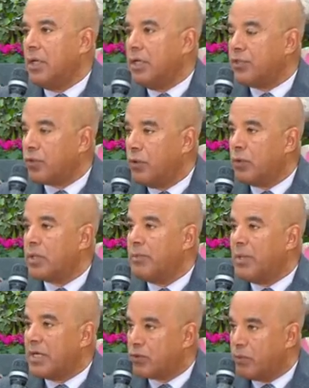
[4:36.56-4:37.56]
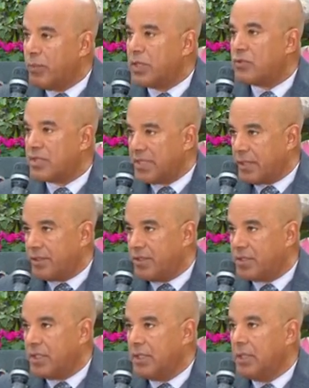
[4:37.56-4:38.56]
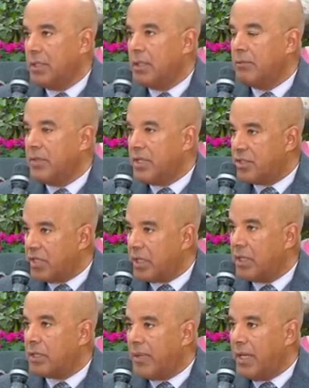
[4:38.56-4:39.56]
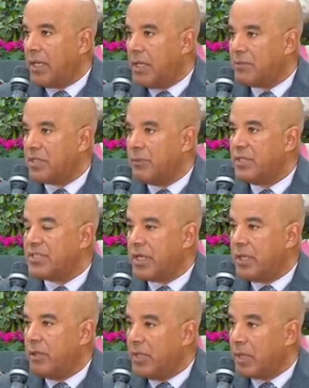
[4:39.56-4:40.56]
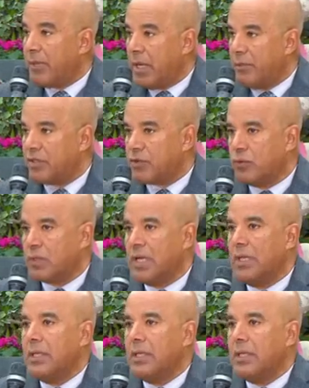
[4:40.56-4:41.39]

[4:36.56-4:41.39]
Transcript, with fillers: شهور مخزون برضه استراتيجي تمام من تشكل اربعه لخمسه بيشكل من اربع خمس شهور